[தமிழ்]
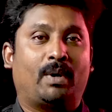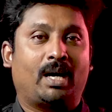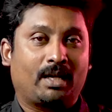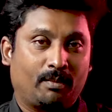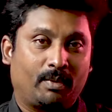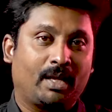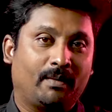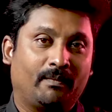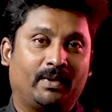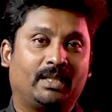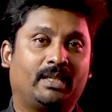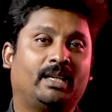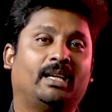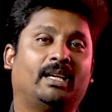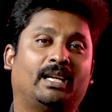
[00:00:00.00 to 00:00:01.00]
மறுபடியும்
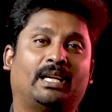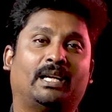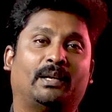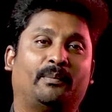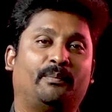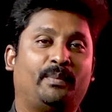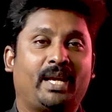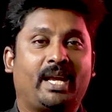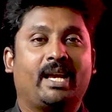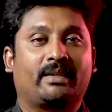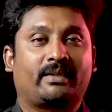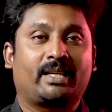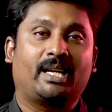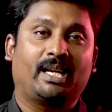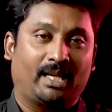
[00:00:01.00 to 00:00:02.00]
வந்து
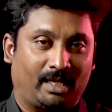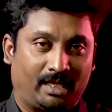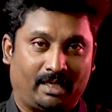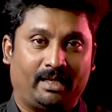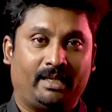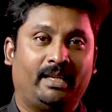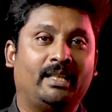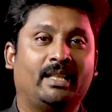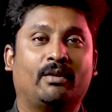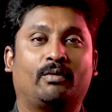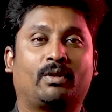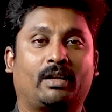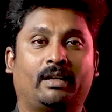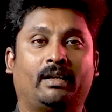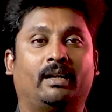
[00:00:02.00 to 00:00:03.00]
பிஎஸ்என்எல் இந்த
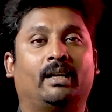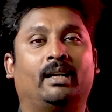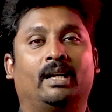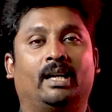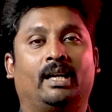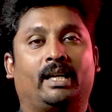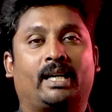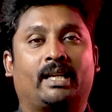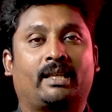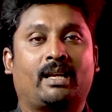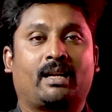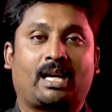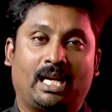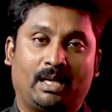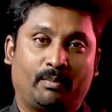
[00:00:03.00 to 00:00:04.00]
ஒரு இடத்துல
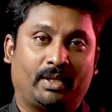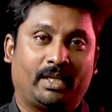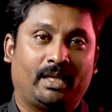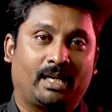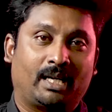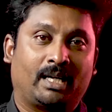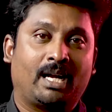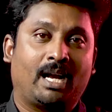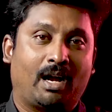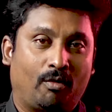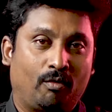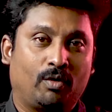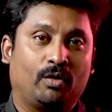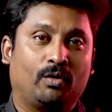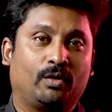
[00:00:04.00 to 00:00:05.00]
கால் பதிக்கிறாங்க
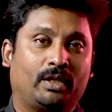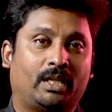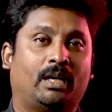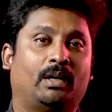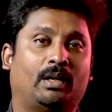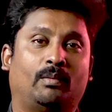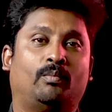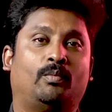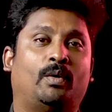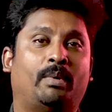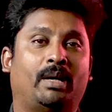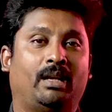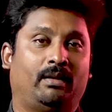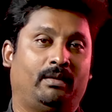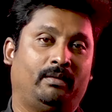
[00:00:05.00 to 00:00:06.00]
அவங்களும் இந்த
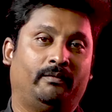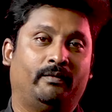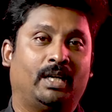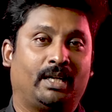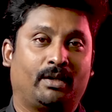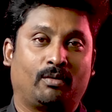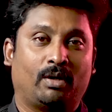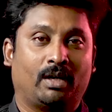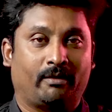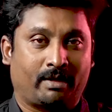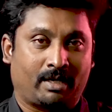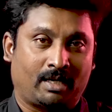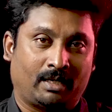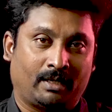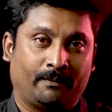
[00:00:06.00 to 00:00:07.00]
மொபைல் வேர்ல்டுக்குள்ளே
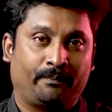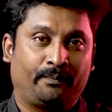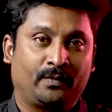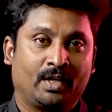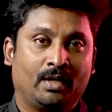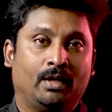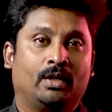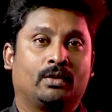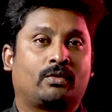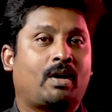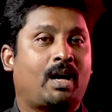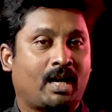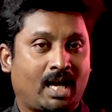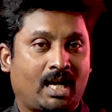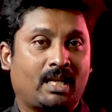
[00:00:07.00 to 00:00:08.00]
வராங்க ஸோ
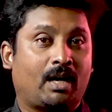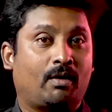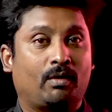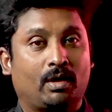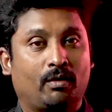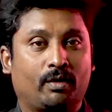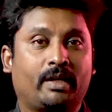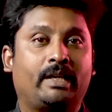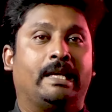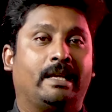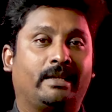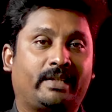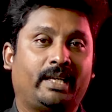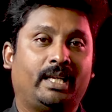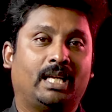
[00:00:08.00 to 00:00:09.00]
ஆனால் அது அவ்வளோ ஒரு
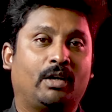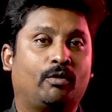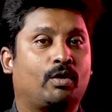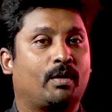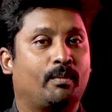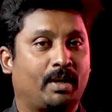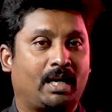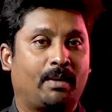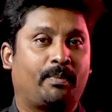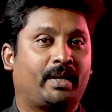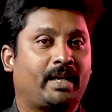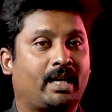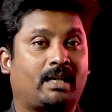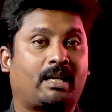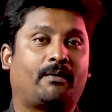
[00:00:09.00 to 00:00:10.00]
ஈஸியில் ஒரு
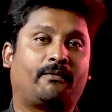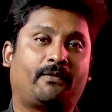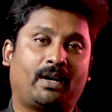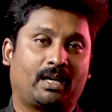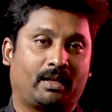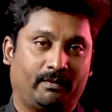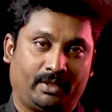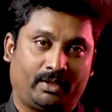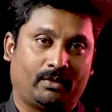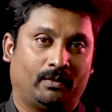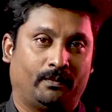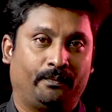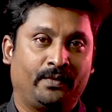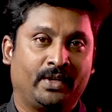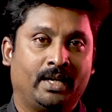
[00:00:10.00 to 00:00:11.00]
மிகப்பெரிய டஃப்பான
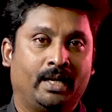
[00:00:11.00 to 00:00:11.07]
விஷயம்